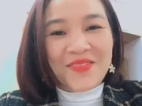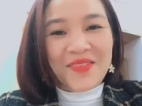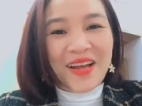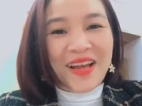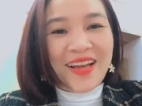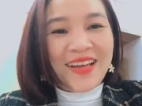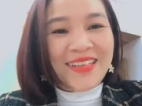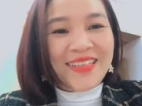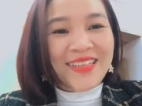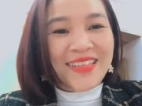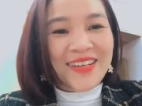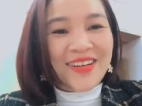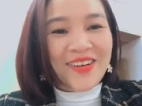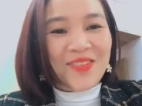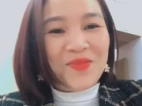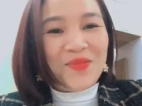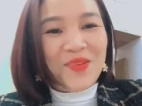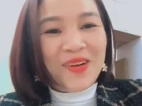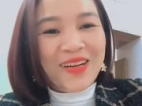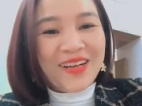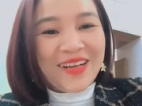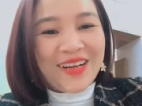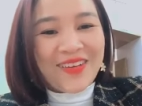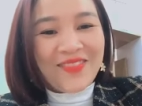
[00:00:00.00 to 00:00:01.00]
Hôm nay chị
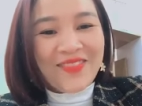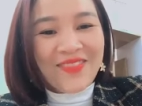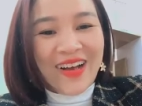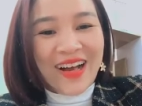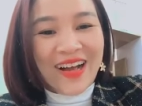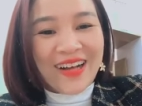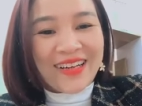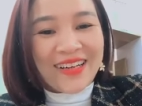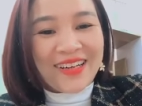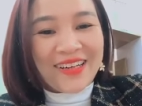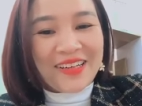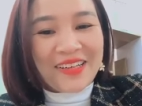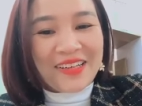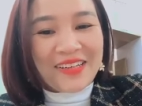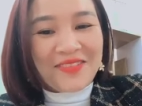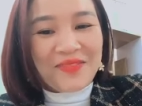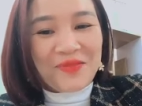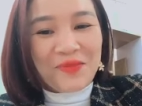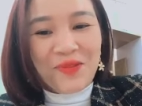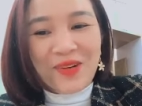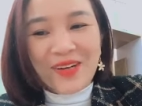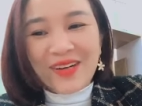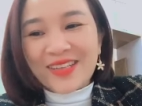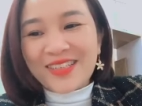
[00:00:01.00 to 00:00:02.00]
có mua được cây vàng,
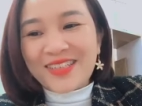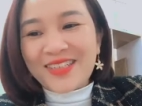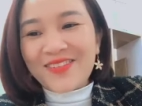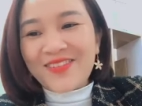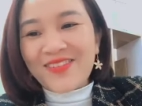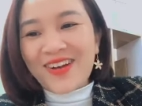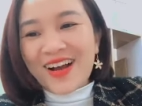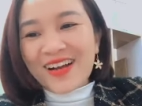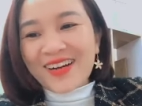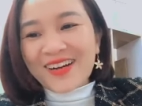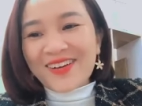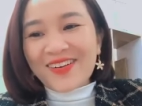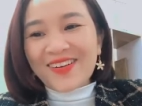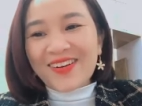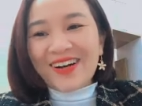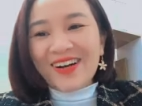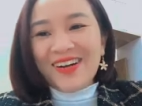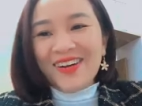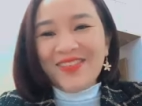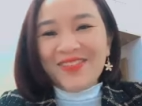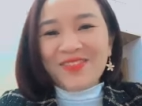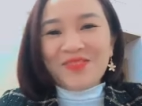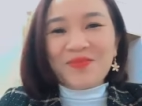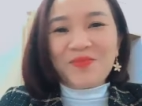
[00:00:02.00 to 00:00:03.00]
mua được chỉ vàng nào
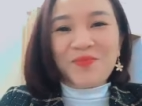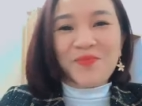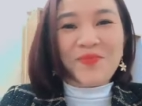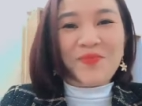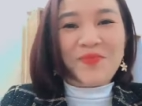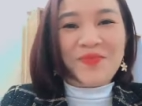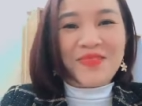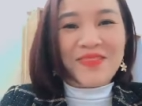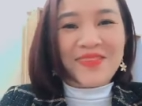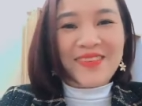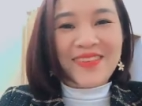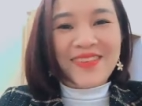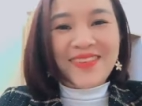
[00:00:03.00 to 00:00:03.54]
không?